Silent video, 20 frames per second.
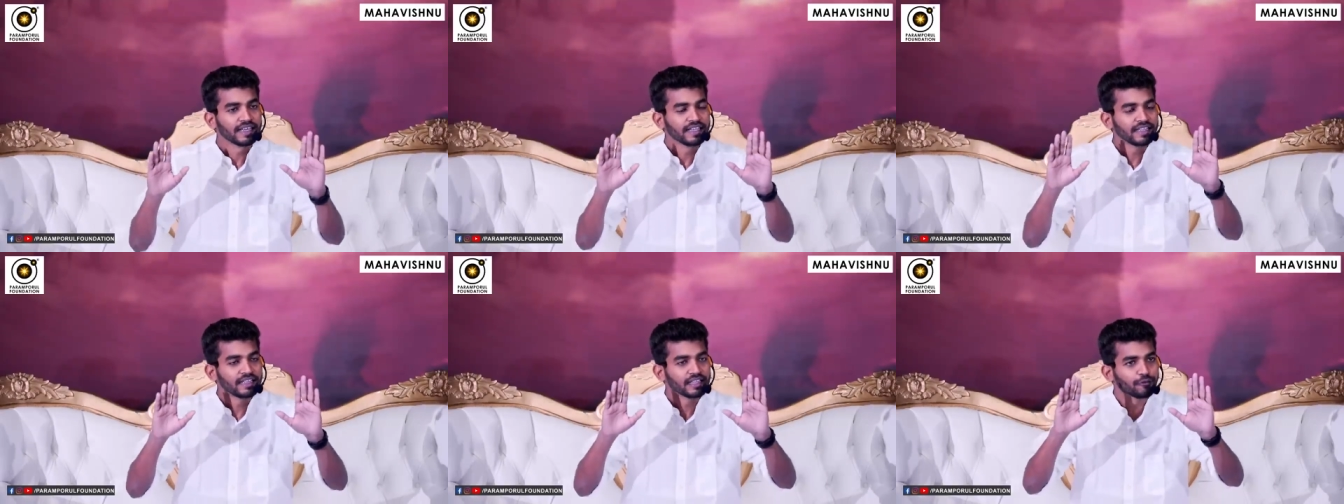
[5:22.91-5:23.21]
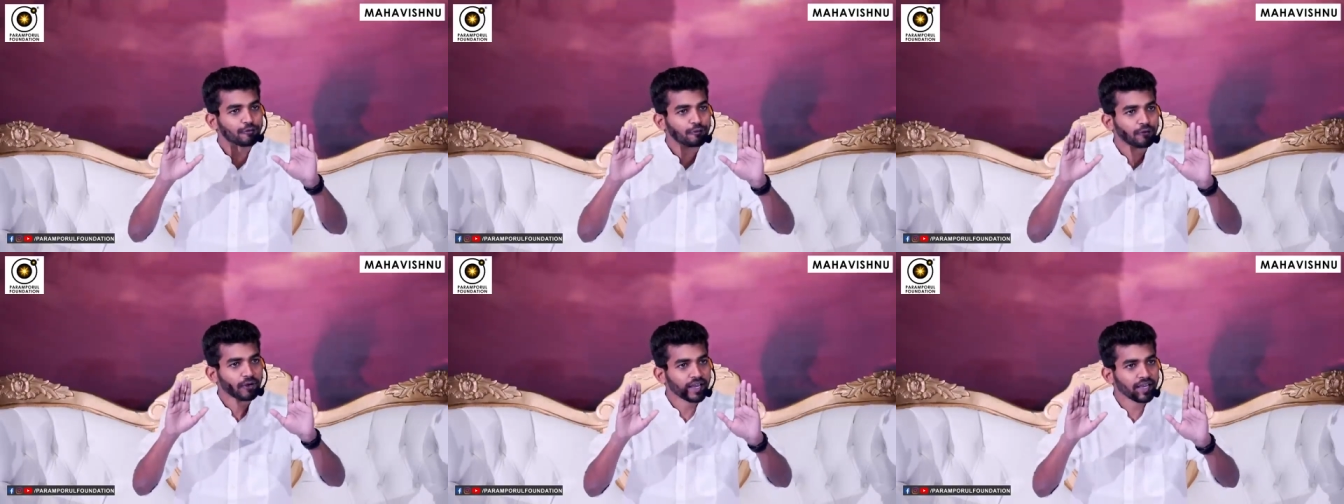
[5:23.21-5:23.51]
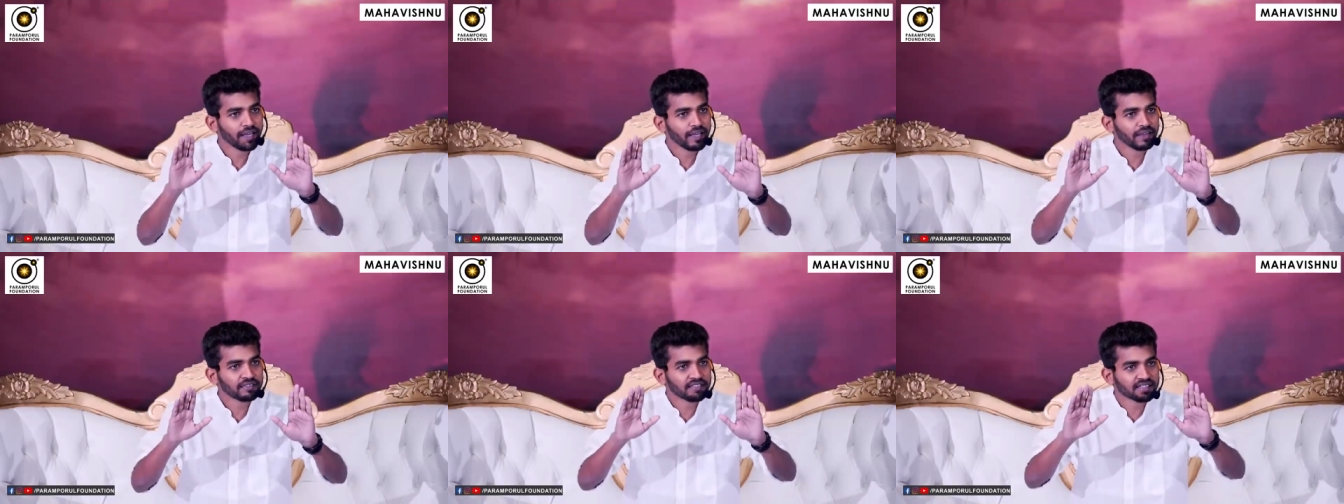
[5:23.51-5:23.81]
இந்த
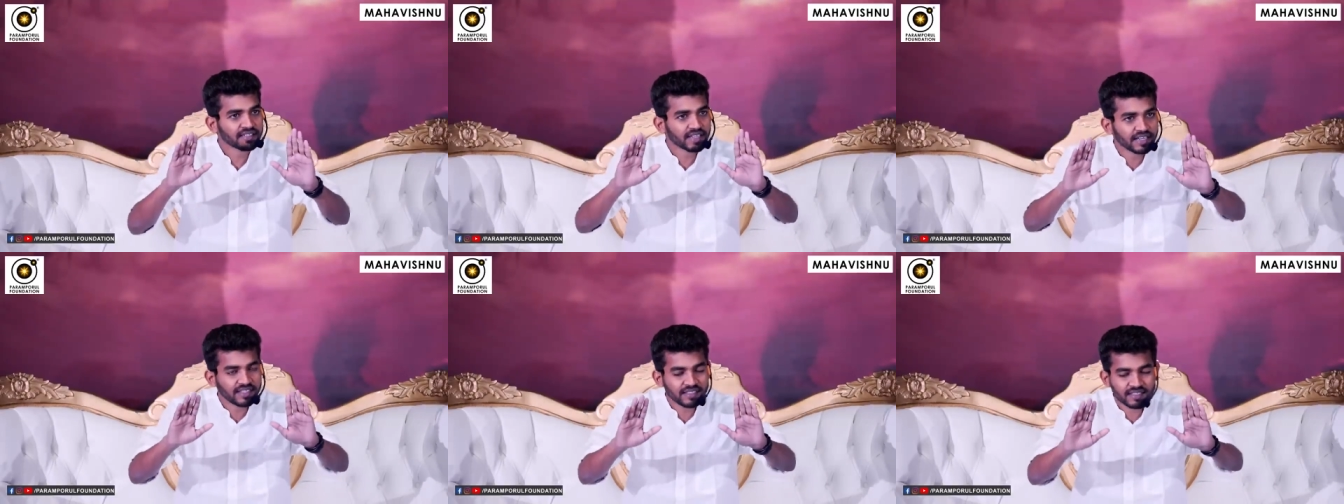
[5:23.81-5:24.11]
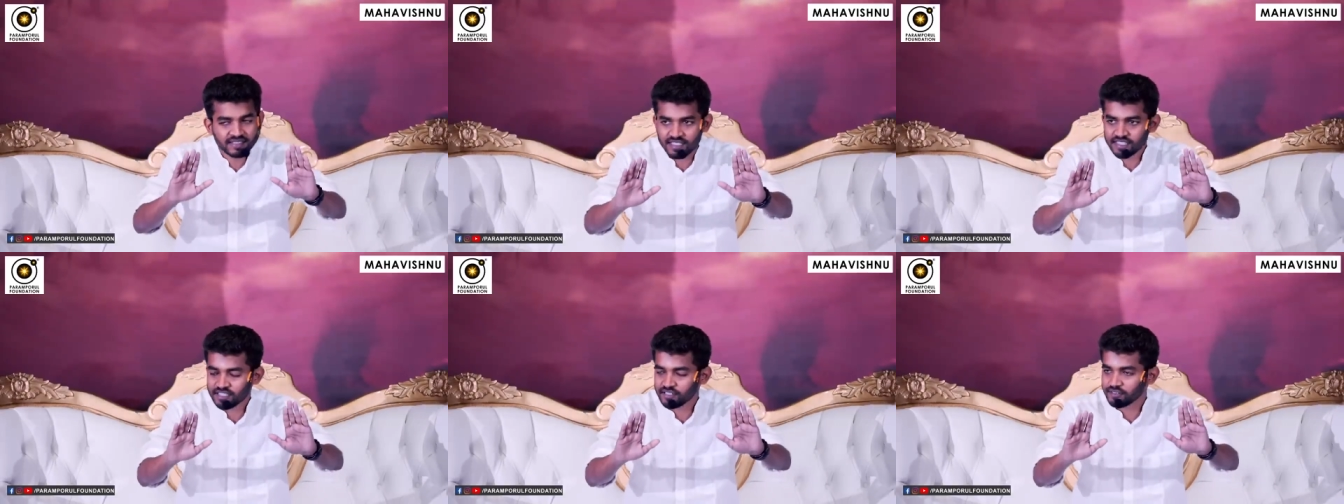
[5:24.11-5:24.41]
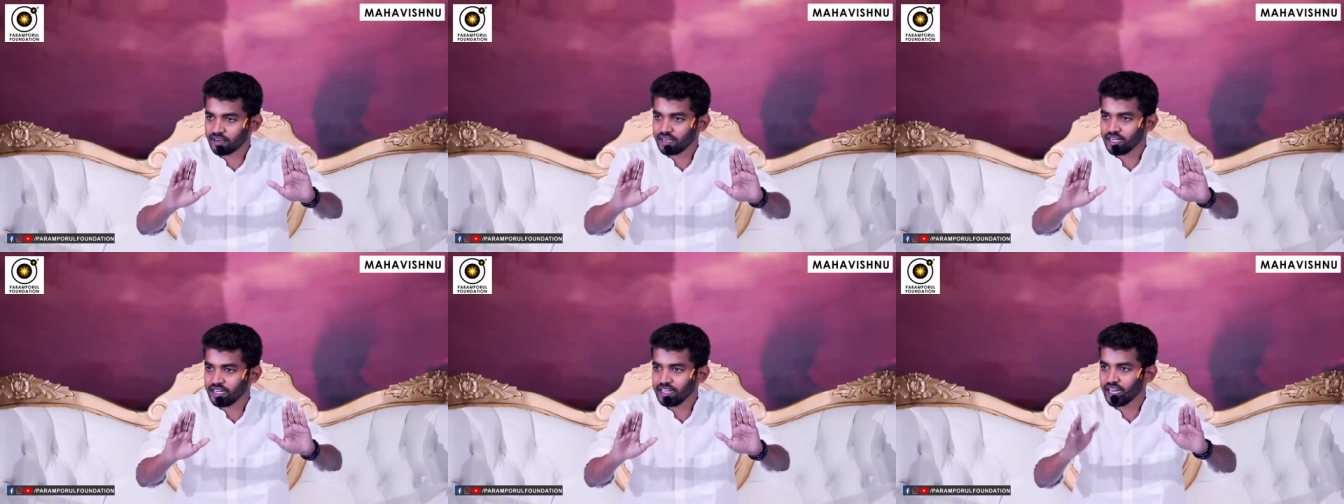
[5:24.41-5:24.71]
ஃபைவ் சென்சஸ்
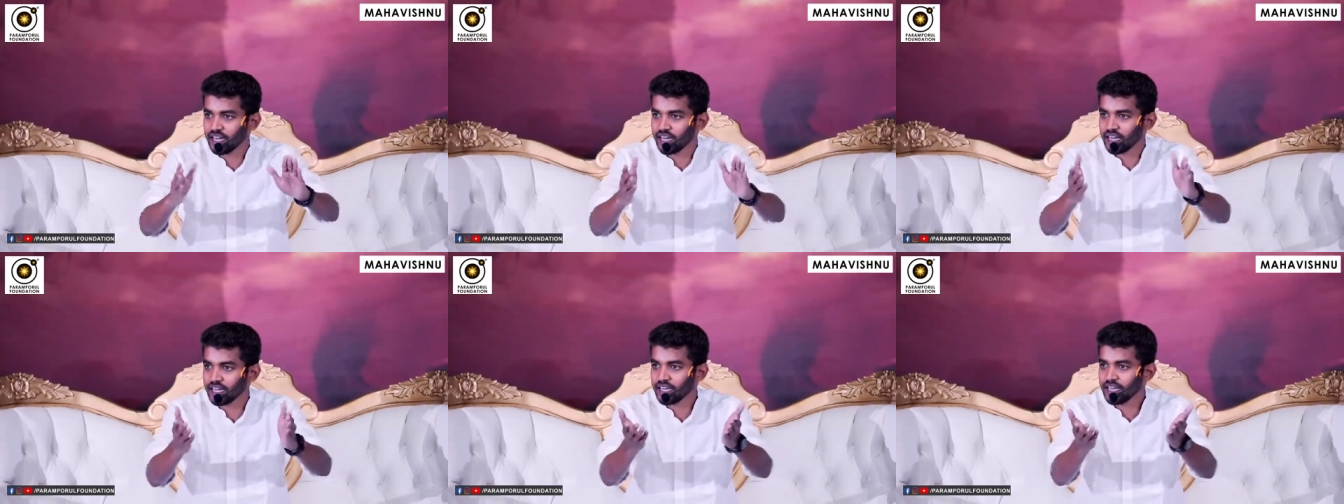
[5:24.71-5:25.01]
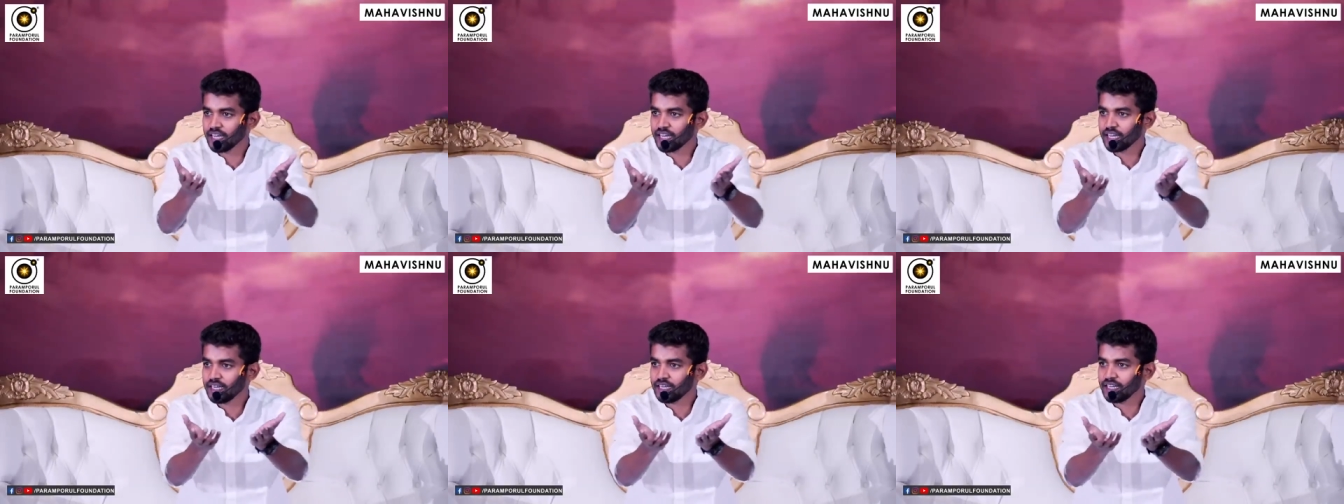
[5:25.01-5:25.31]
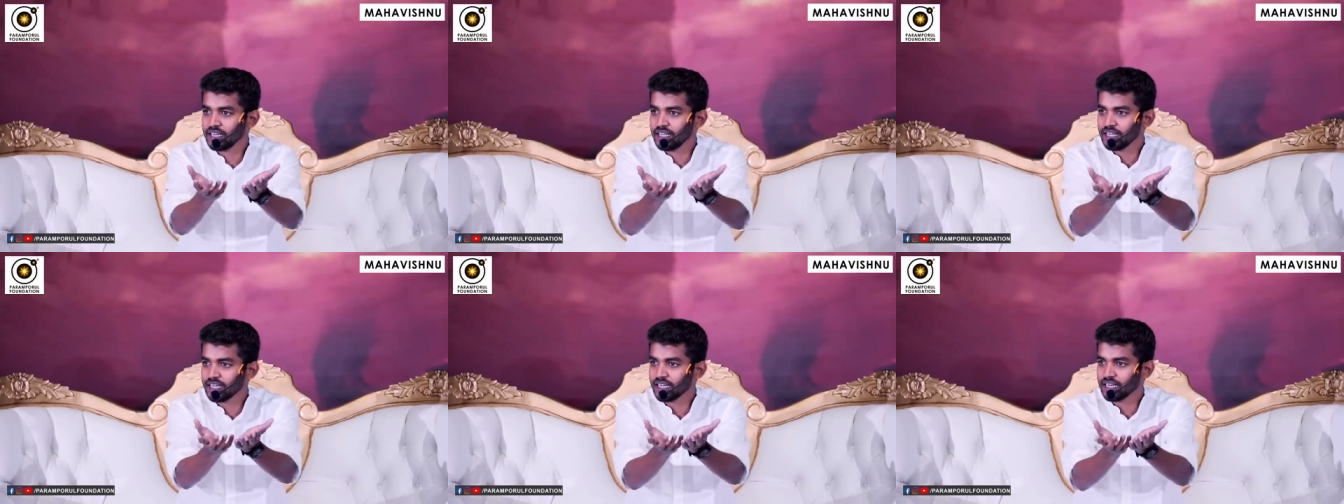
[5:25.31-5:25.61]
வழியாக
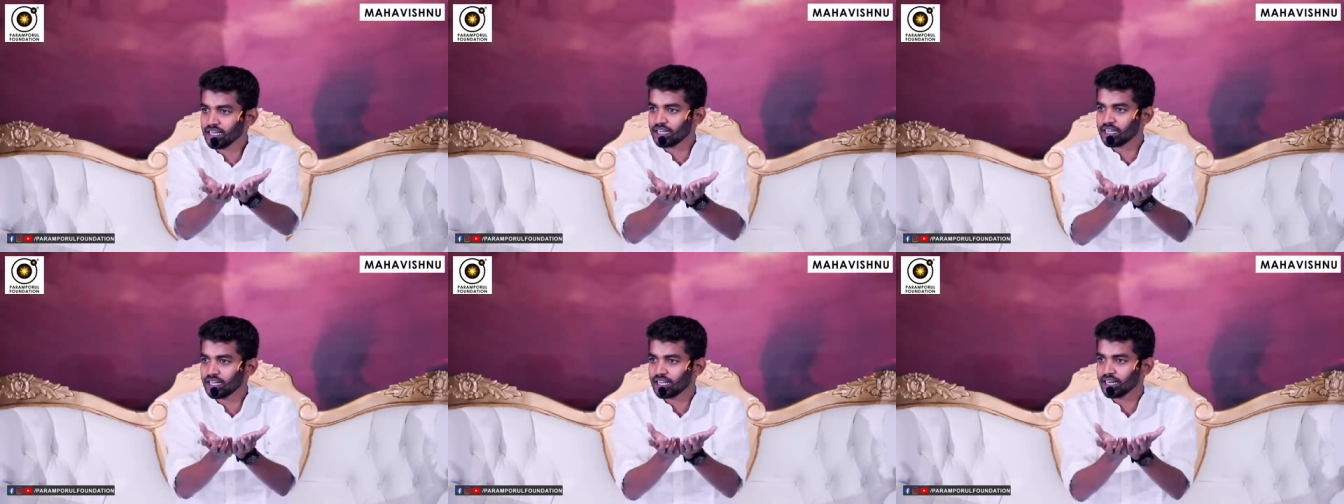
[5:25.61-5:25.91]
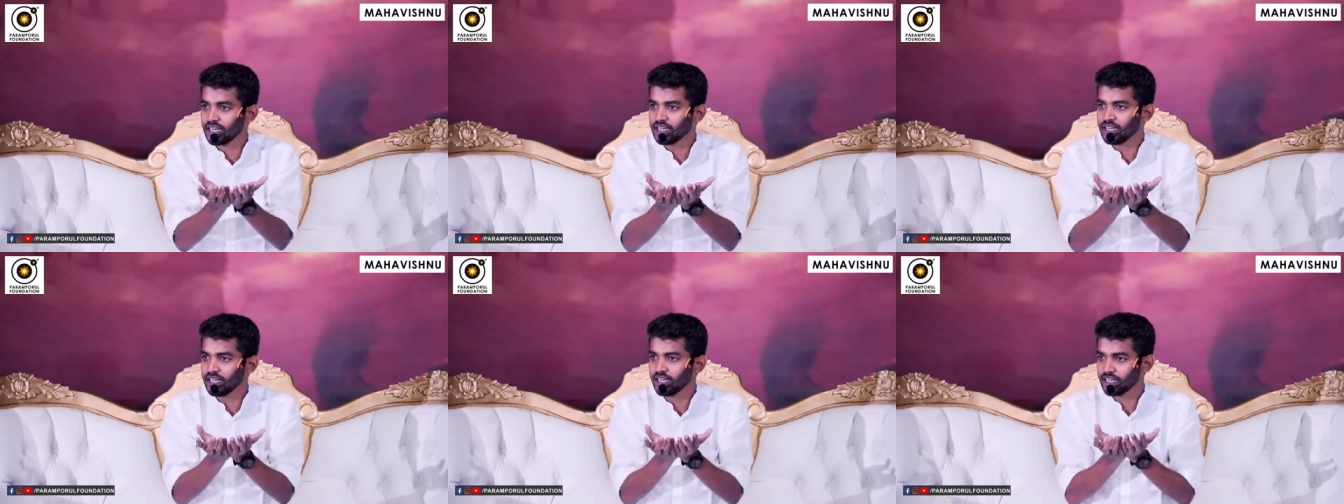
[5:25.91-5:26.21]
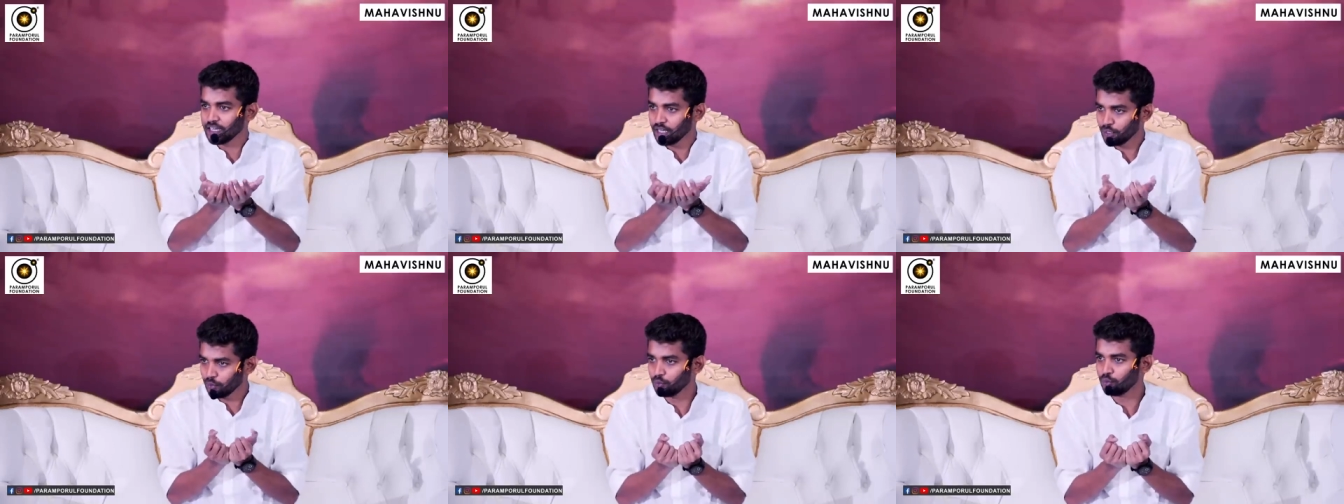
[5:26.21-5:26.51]
நீங்கள்
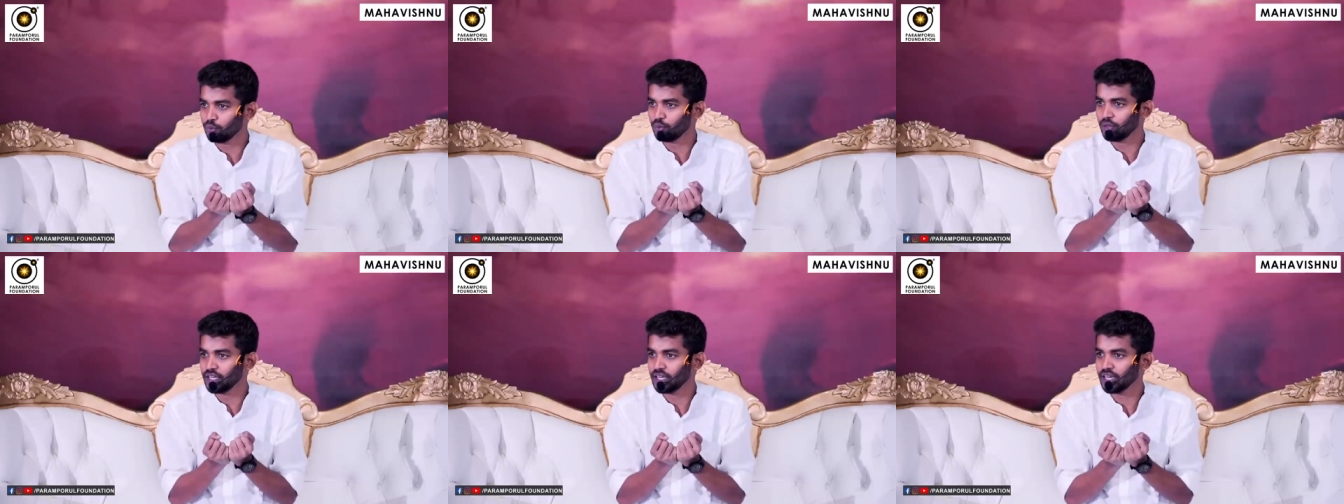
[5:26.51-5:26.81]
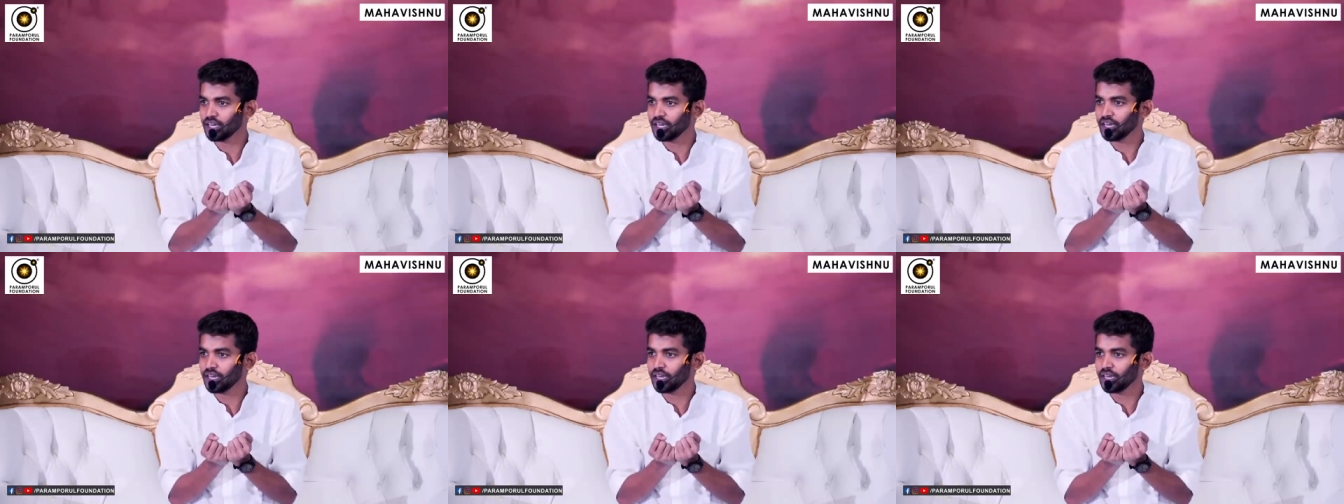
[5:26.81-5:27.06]
கிரகிக்கக்கூடிய